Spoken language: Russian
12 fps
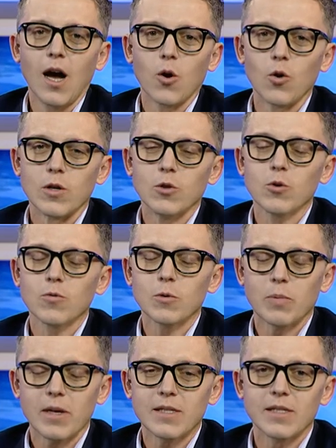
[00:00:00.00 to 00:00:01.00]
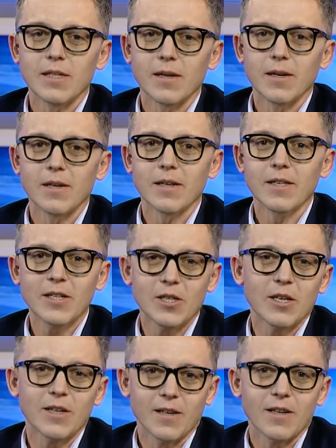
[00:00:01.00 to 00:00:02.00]
Оль, ну вот прости, э,
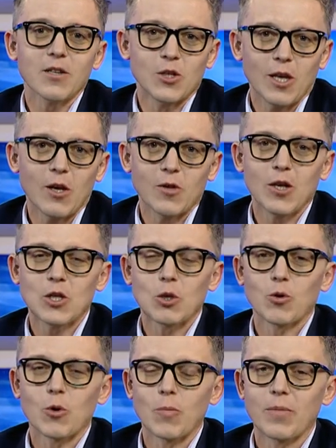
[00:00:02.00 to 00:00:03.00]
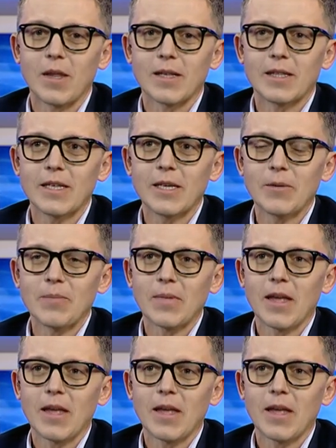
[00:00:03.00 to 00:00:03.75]
некоторые считают, да, что э, ты,